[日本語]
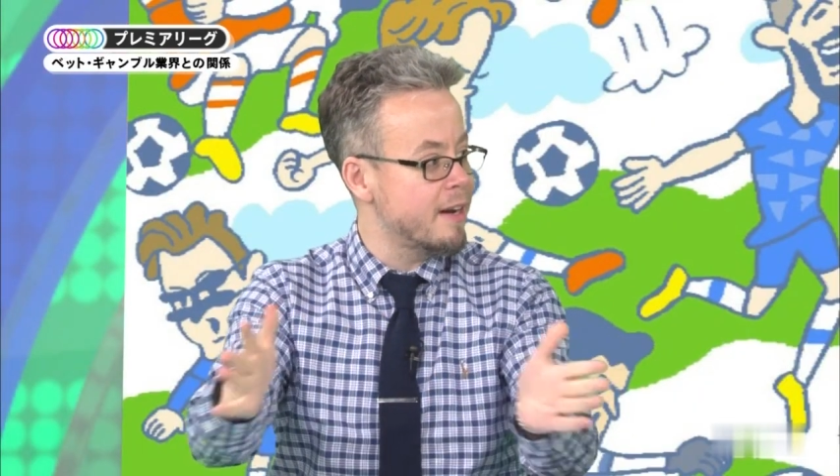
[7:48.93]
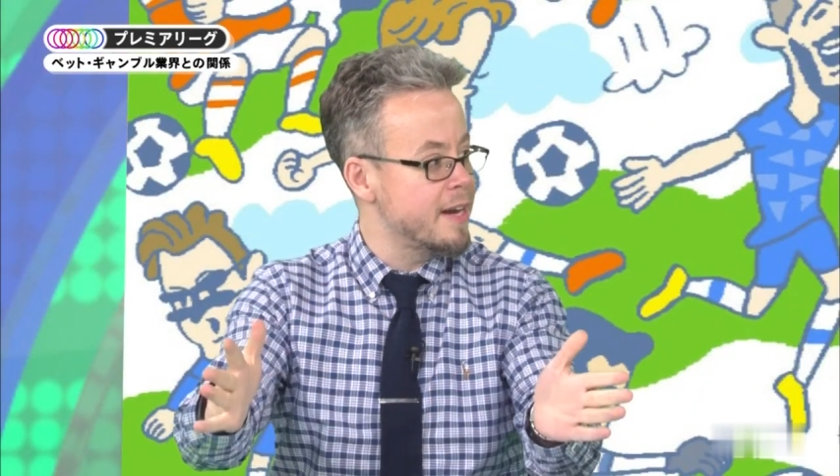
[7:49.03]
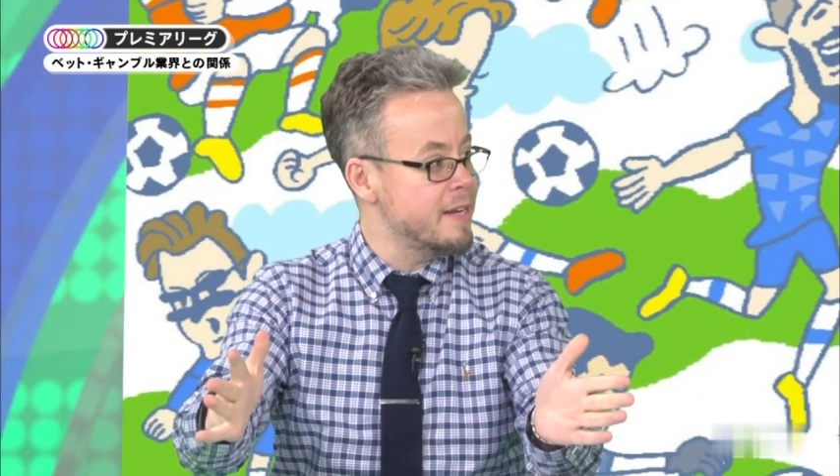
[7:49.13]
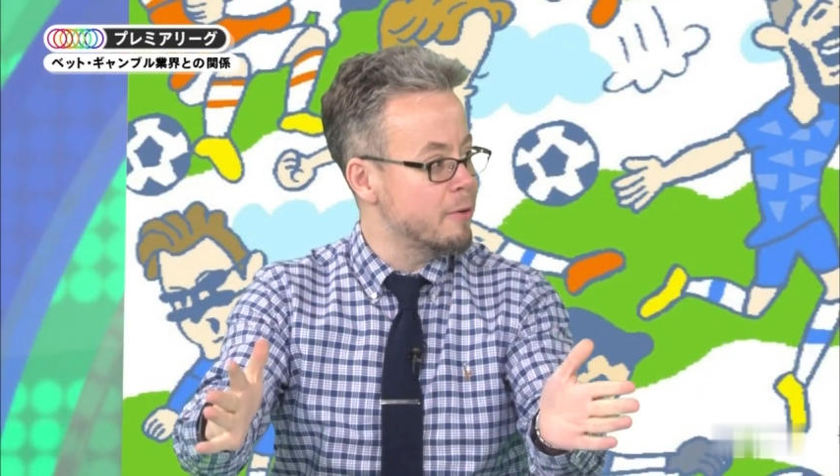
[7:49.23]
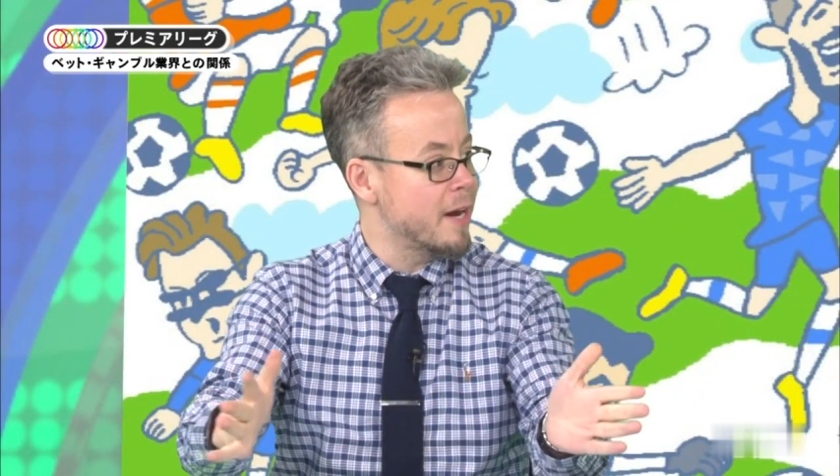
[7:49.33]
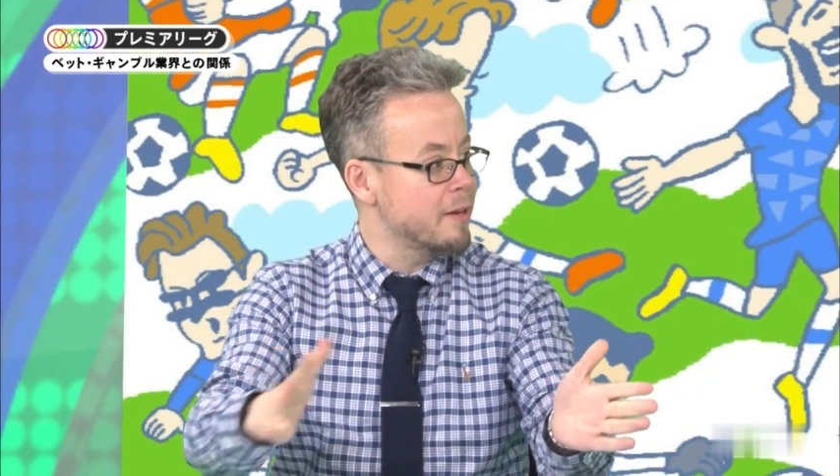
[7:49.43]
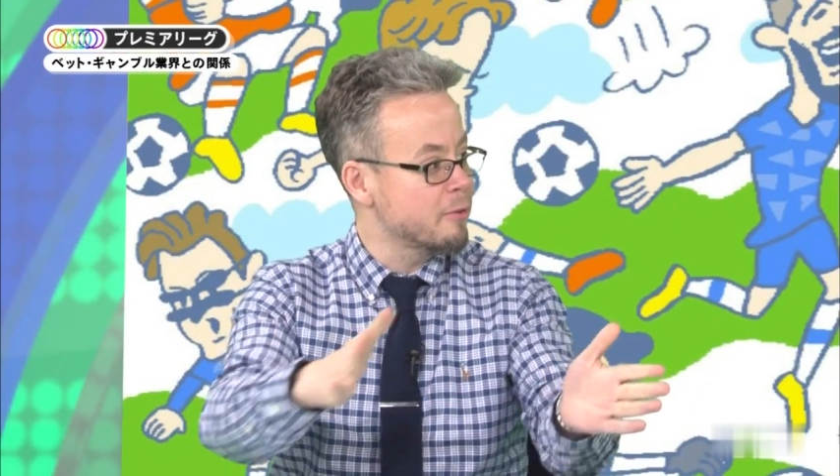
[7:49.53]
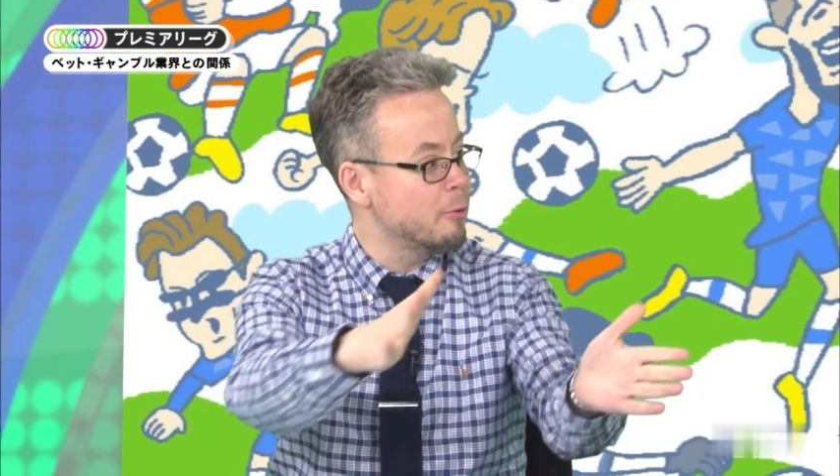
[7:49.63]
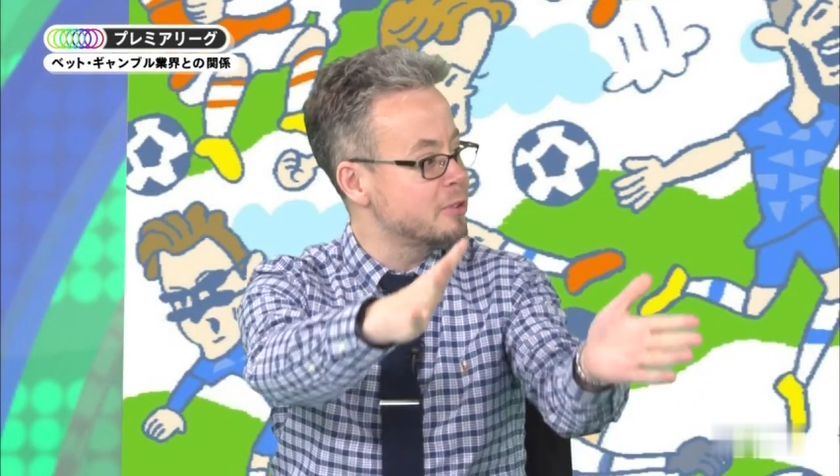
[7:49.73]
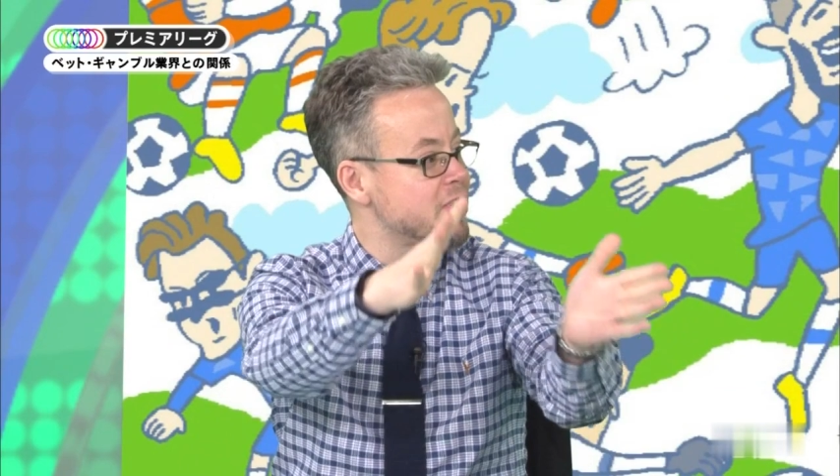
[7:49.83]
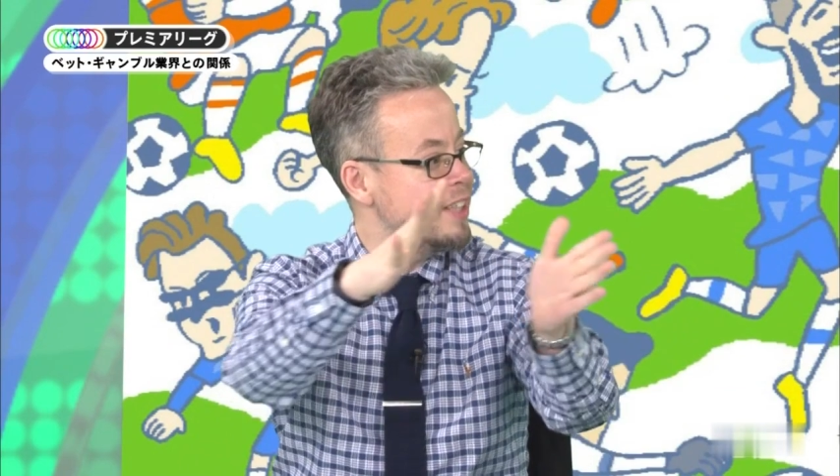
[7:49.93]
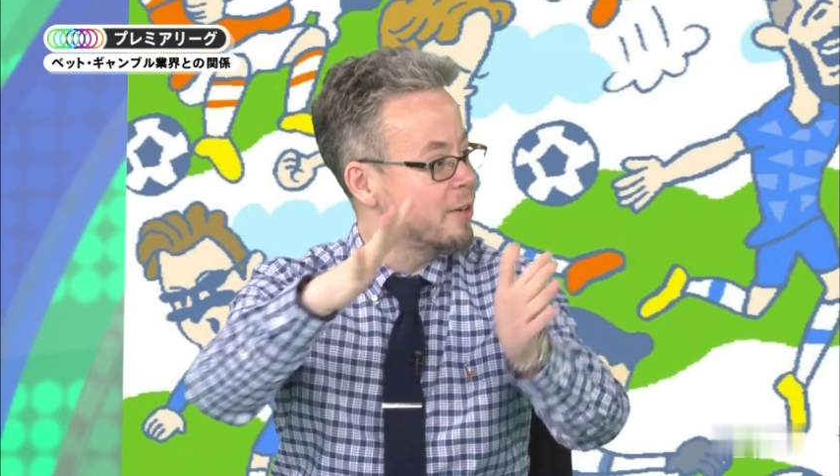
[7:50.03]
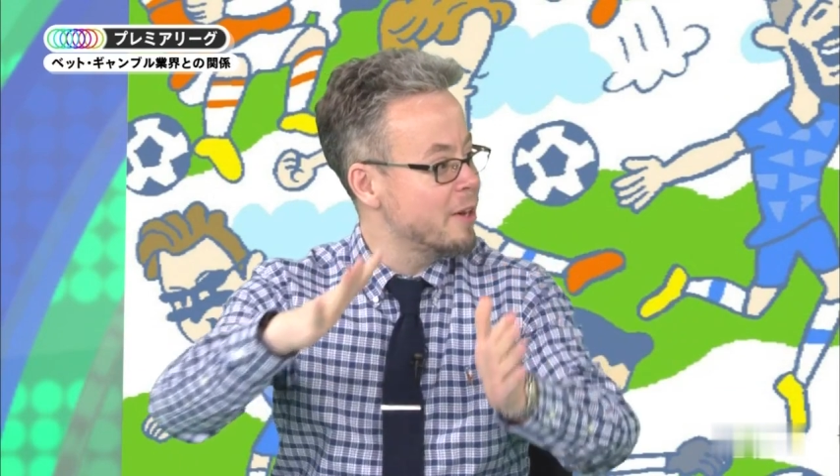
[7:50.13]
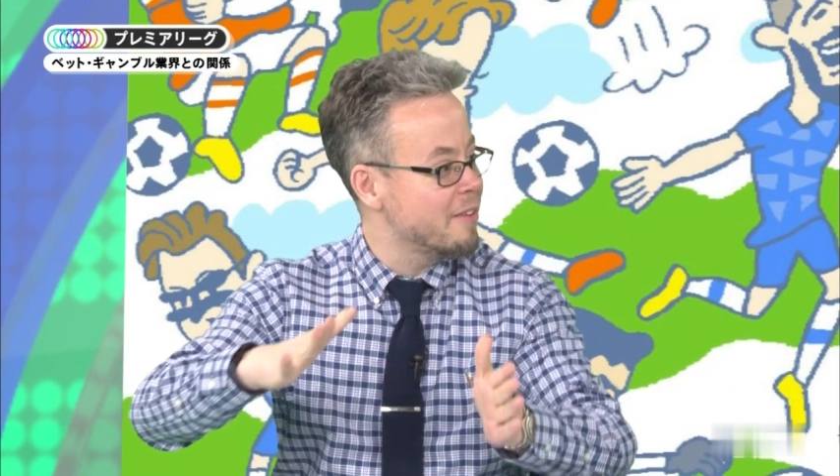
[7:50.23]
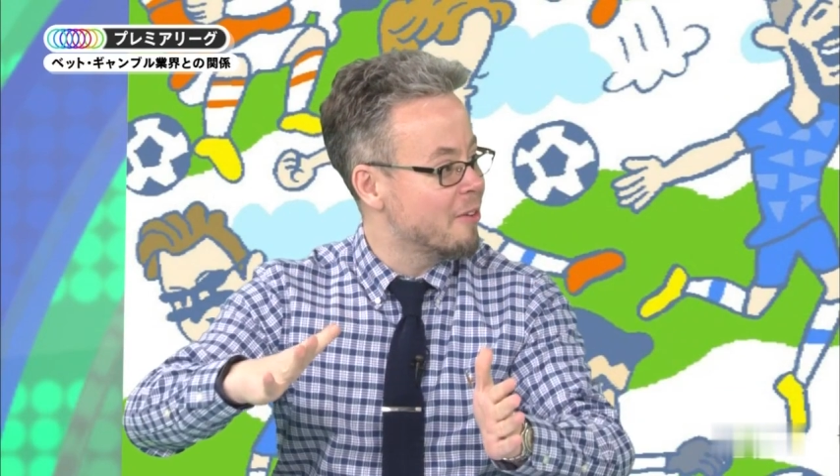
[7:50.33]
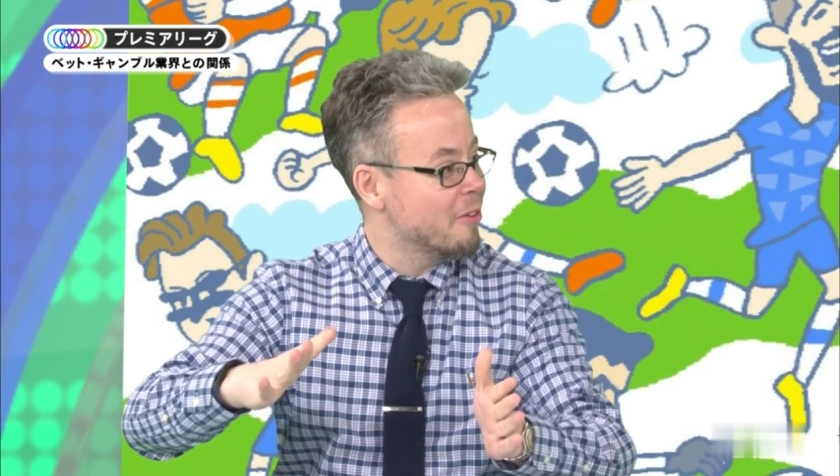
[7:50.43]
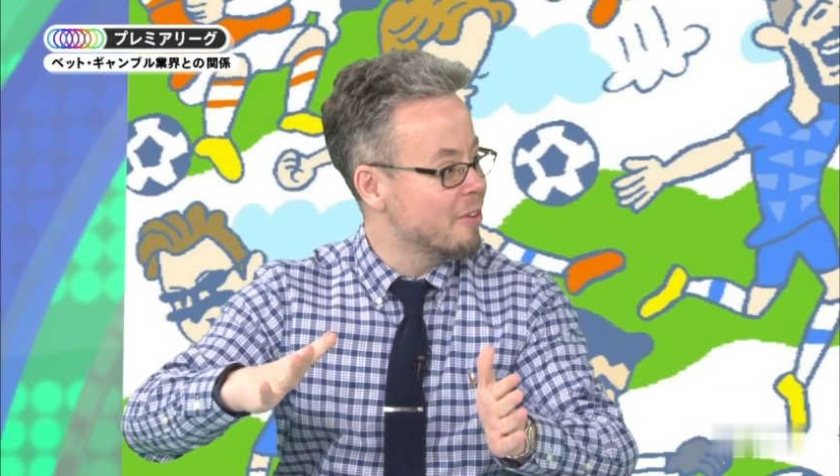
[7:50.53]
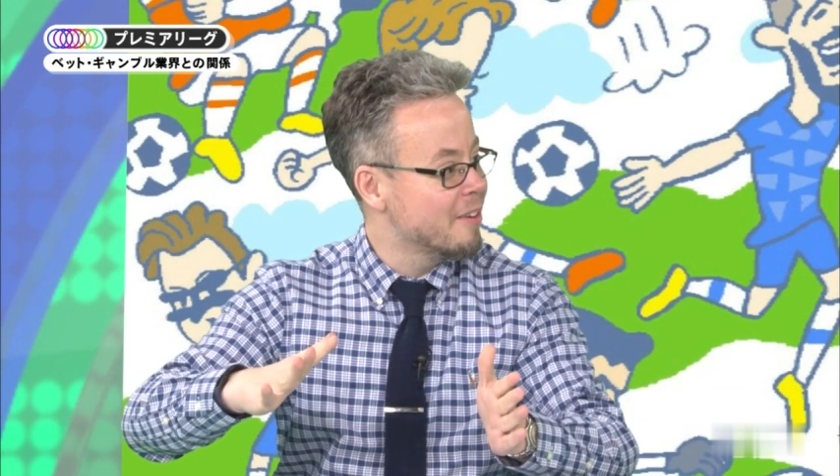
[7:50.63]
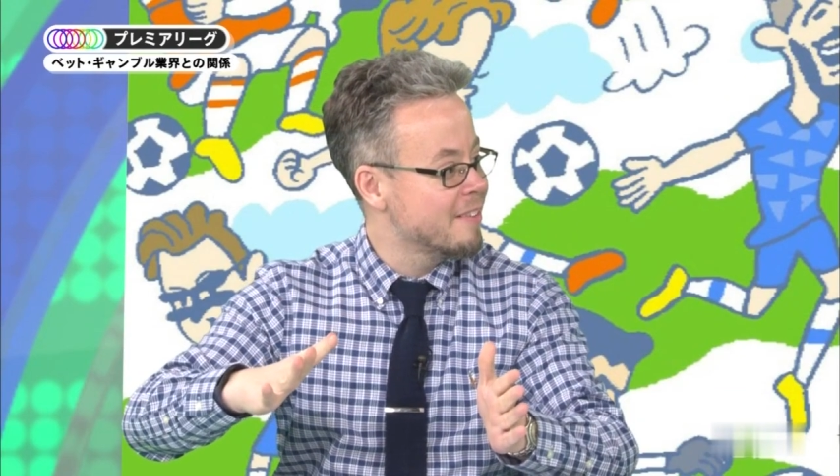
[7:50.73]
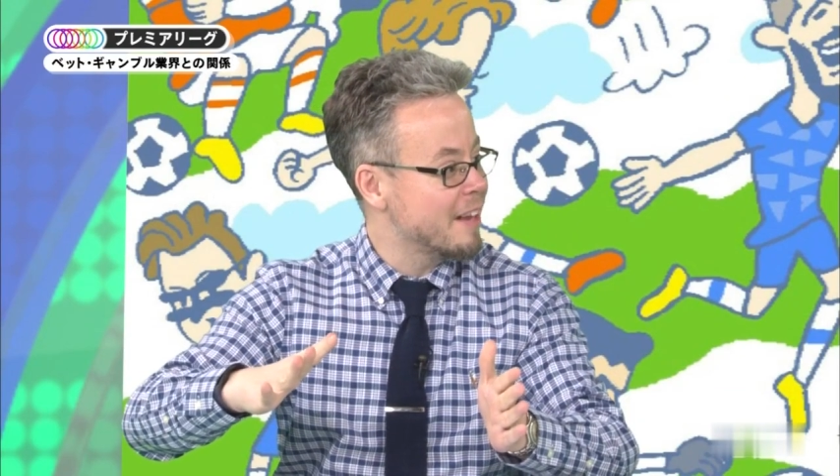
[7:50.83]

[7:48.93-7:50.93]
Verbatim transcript: 界にお金を投資してくれてる